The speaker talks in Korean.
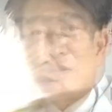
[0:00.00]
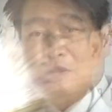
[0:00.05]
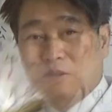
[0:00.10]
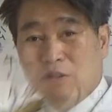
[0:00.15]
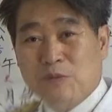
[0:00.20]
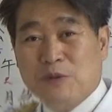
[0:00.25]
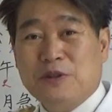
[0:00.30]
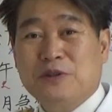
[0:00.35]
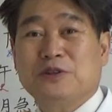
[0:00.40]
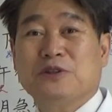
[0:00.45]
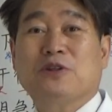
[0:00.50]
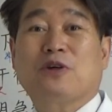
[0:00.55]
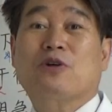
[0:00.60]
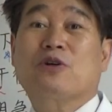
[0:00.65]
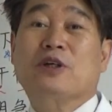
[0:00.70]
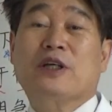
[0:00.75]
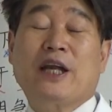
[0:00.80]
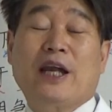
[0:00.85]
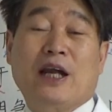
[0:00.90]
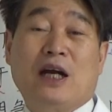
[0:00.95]
그러면
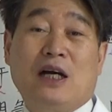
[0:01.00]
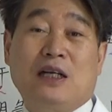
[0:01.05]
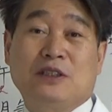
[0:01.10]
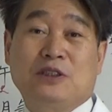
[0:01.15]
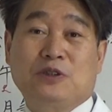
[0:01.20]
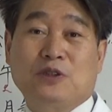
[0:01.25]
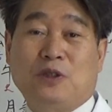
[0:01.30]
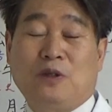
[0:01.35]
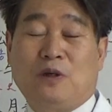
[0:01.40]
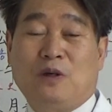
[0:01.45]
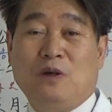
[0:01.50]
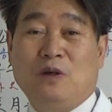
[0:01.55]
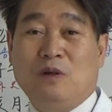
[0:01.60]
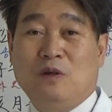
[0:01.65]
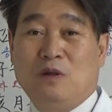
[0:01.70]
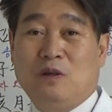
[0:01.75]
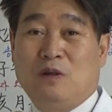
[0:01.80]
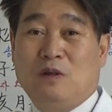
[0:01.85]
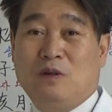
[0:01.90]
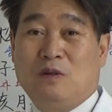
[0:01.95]
여러 개가 있죠.
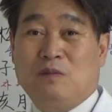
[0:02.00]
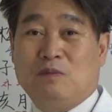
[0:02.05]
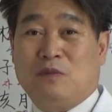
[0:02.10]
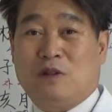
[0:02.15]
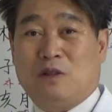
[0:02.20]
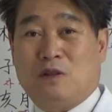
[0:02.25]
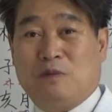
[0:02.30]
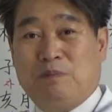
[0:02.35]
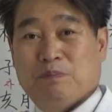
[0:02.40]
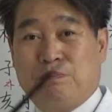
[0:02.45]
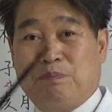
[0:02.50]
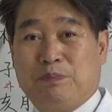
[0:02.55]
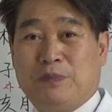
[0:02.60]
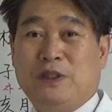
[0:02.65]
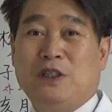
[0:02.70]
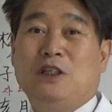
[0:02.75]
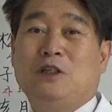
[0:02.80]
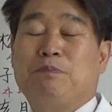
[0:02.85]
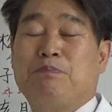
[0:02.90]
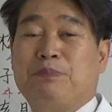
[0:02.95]
뭐
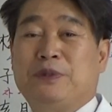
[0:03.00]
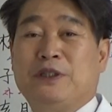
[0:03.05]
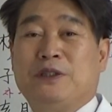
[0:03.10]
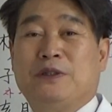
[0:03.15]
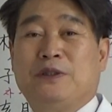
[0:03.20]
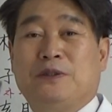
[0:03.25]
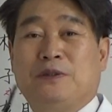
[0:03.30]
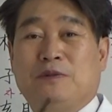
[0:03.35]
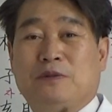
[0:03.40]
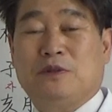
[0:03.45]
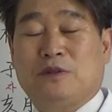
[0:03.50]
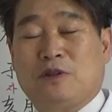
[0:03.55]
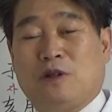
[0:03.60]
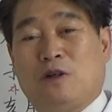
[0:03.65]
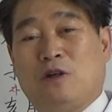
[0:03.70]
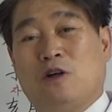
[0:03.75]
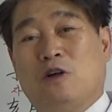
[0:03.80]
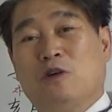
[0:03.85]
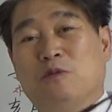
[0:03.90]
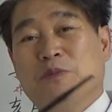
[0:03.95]
필리핀,
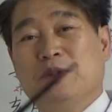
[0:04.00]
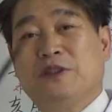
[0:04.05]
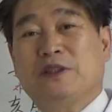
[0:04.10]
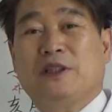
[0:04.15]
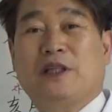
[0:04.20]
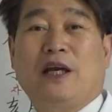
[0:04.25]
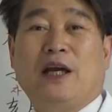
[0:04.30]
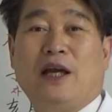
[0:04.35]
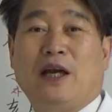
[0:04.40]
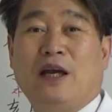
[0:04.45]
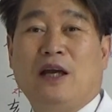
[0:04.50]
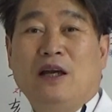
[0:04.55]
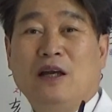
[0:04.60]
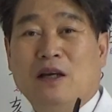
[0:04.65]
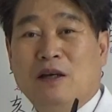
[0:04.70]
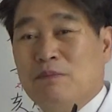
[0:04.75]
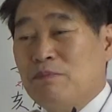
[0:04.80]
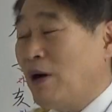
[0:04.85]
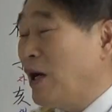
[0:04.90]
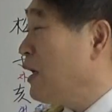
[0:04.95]
저 밑에
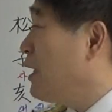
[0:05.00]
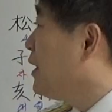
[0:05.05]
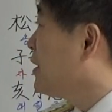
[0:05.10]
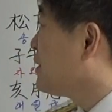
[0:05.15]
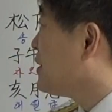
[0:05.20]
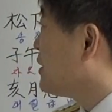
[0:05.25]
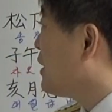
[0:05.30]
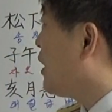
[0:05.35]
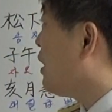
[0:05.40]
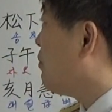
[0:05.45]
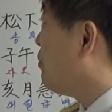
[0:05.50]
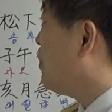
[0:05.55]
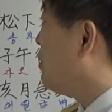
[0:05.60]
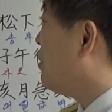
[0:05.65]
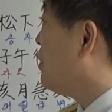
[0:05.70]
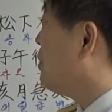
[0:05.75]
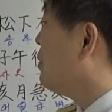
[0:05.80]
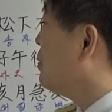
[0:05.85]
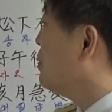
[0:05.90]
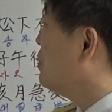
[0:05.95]
말레이시아
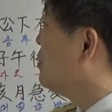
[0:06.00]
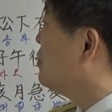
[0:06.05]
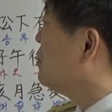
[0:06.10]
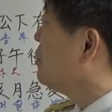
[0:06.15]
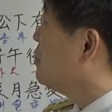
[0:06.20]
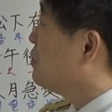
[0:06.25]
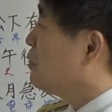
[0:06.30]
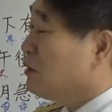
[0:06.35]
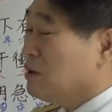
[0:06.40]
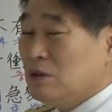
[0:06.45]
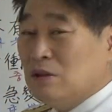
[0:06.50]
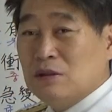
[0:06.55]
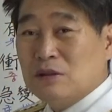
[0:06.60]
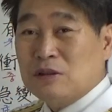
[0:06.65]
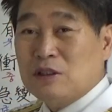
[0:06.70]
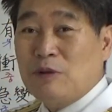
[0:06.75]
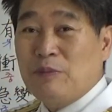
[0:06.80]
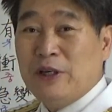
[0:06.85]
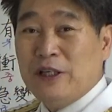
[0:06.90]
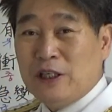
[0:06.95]
뭐, 어?
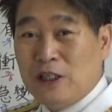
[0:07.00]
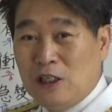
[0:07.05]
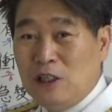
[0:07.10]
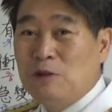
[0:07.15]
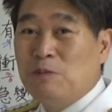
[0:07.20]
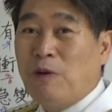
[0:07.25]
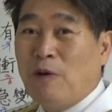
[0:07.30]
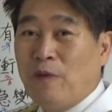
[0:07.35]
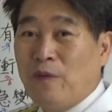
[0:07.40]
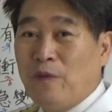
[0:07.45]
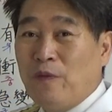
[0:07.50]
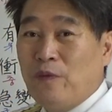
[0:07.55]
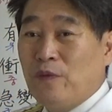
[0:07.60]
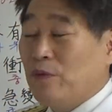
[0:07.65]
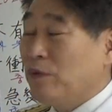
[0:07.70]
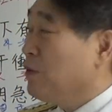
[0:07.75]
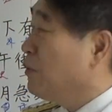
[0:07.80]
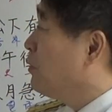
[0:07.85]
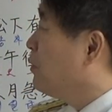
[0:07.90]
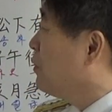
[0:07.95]
그 다음에 일본.
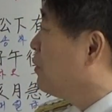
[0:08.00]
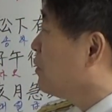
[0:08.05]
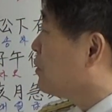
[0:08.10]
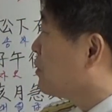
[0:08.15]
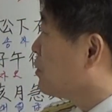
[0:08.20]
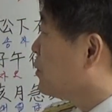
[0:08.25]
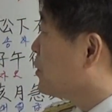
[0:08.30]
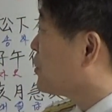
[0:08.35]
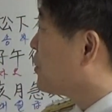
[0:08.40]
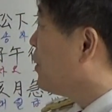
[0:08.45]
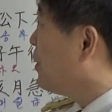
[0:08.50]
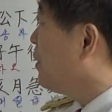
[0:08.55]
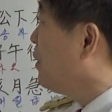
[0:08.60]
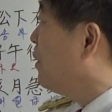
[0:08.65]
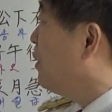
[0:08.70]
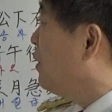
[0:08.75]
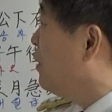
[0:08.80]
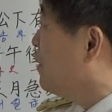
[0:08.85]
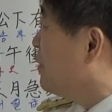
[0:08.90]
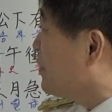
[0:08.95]

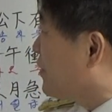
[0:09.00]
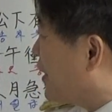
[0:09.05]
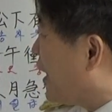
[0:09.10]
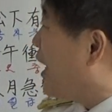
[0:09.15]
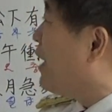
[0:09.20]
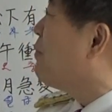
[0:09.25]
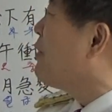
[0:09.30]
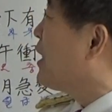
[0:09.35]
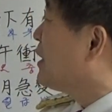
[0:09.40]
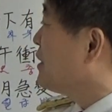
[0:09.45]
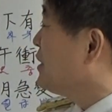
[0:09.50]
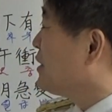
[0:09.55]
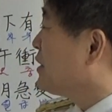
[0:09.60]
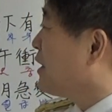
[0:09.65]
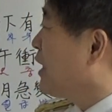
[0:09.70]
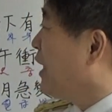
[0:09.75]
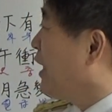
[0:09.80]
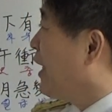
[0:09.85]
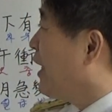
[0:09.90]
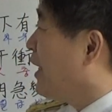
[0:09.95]
그러면서
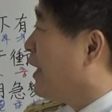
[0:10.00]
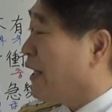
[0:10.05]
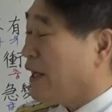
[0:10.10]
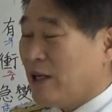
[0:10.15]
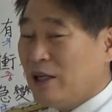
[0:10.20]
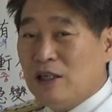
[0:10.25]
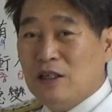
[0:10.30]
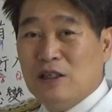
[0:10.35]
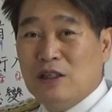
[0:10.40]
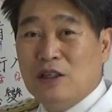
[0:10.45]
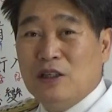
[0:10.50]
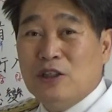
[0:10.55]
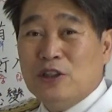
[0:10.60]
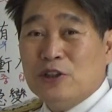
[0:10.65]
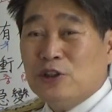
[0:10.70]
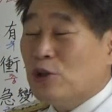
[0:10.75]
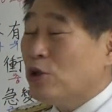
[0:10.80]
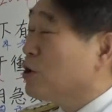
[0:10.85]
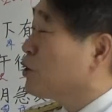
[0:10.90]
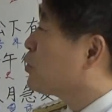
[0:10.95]
대만인데
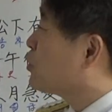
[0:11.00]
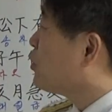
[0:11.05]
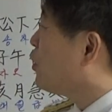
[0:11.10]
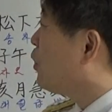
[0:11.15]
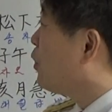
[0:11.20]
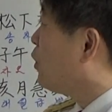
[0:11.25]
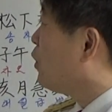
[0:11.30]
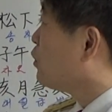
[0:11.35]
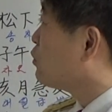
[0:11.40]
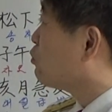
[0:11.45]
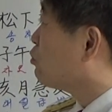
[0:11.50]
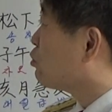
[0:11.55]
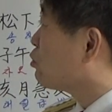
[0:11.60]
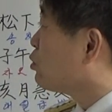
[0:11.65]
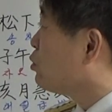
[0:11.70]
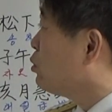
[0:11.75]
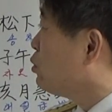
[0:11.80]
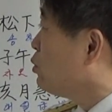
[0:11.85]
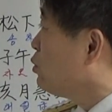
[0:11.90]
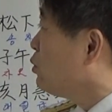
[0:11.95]
여기서
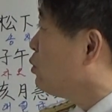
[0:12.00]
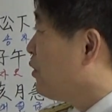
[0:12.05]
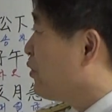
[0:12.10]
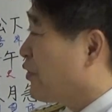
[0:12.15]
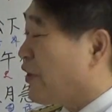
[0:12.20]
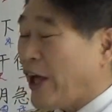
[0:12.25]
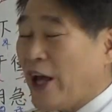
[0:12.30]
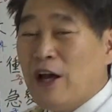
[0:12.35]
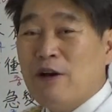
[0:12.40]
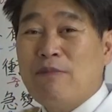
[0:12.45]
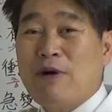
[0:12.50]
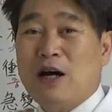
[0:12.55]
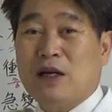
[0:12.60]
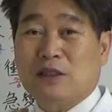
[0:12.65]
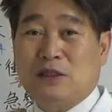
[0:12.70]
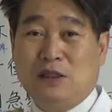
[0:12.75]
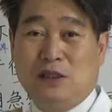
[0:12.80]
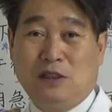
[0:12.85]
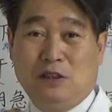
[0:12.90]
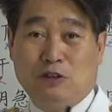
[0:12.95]
두루
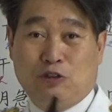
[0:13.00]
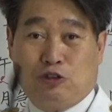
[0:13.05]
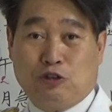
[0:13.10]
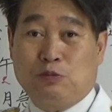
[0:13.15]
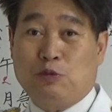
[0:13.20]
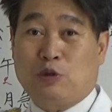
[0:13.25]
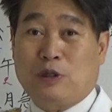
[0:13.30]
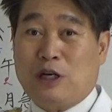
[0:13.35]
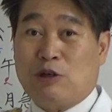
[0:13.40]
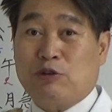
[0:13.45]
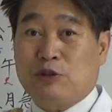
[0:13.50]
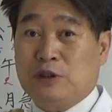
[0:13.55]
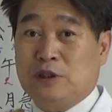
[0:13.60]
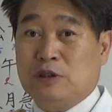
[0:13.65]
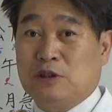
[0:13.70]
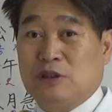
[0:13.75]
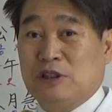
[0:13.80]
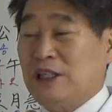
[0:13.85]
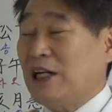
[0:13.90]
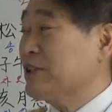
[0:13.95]
대만을 주목하고
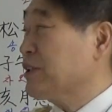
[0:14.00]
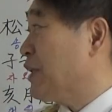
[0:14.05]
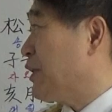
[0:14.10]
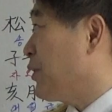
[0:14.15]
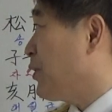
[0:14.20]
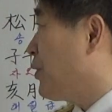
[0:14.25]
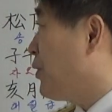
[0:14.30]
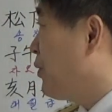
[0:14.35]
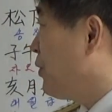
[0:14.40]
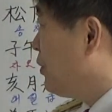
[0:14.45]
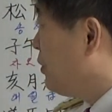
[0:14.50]
있는 것 같아요.